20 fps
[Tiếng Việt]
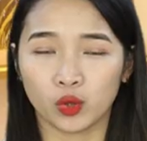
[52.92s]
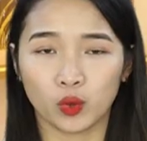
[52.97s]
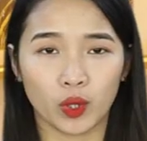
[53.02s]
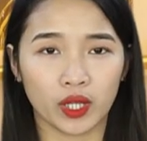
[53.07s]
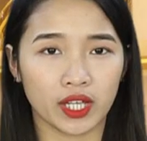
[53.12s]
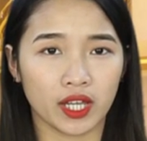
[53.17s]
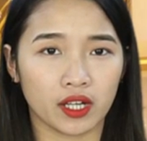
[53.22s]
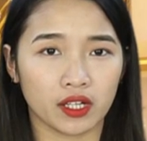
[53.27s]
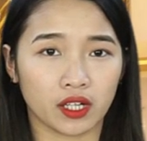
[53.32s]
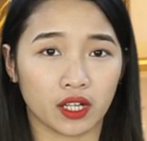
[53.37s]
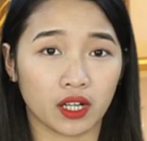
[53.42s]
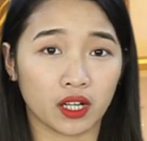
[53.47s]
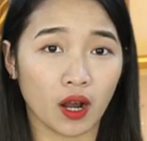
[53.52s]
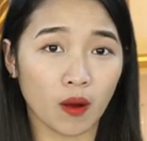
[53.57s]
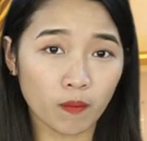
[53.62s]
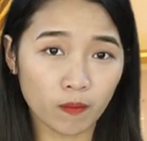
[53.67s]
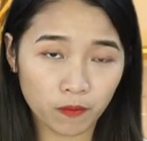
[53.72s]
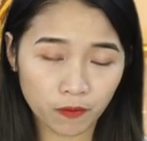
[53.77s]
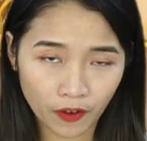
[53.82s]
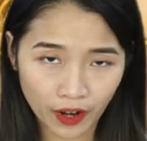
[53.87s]
Tuy nhiên thì
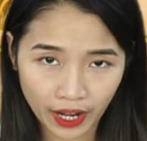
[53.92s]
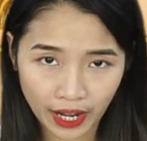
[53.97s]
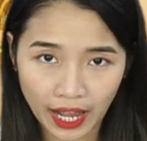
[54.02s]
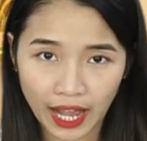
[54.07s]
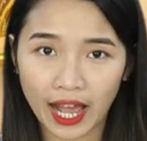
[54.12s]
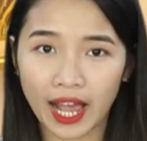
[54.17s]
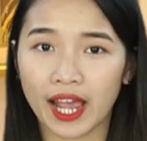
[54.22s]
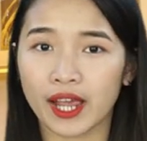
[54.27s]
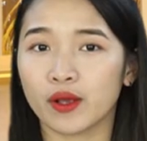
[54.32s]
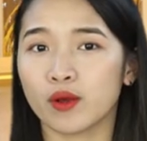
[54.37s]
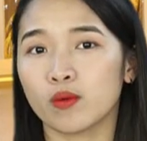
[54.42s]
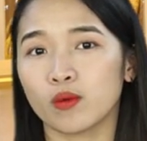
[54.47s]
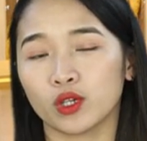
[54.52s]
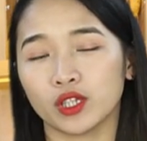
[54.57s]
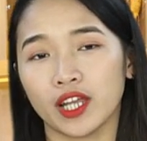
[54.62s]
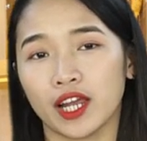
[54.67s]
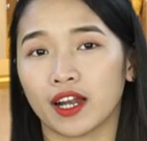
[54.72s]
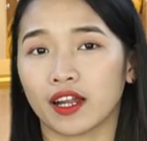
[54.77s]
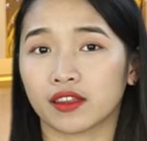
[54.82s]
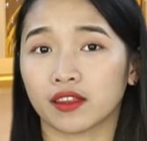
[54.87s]
không phải ai cũng có
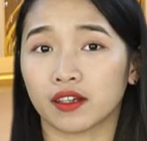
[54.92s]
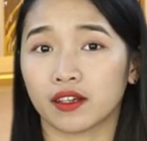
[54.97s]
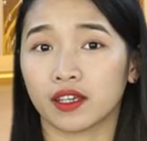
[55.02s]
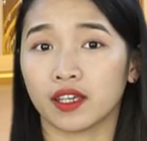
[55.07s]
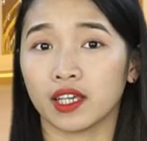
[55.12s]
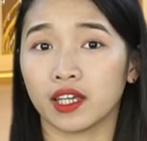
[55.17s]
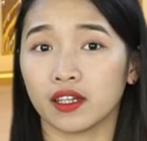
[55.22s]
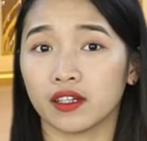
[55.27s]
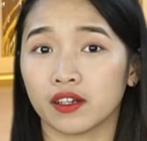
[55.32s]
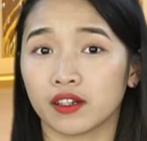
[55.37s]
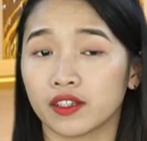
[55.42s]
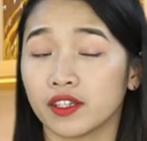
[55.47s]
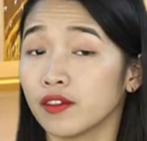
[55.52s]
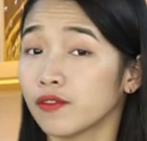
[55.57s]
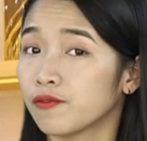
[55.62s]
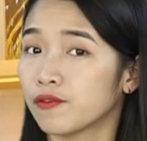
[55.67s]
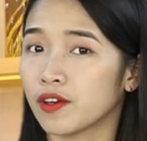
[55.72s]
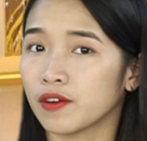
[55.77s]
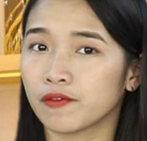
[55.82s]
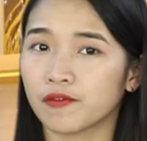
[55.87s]
thể là thực hiện được những
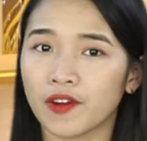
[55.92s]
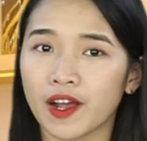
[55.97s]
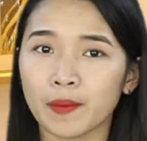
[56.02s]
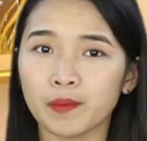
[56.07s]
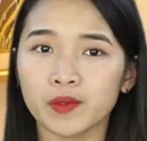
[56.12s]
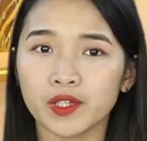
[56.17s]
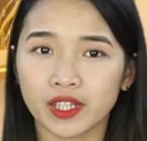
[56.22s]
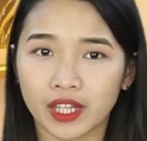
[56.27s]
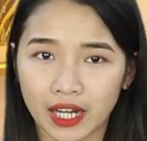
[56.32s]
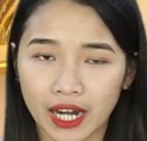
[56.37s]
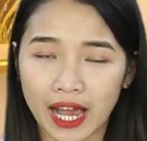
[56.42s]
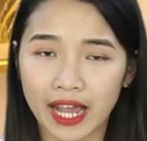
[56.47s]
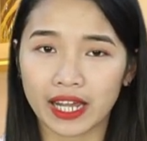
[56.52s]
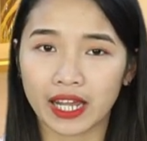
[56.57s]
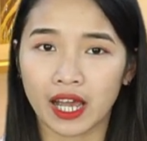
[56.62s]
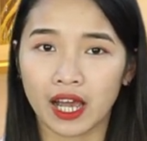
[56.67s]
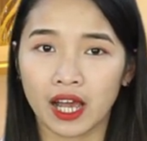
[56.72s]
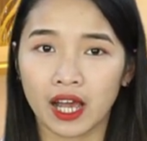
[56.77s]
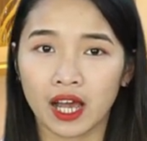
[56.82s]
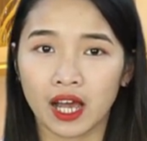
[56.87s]
phương pháp như thế này.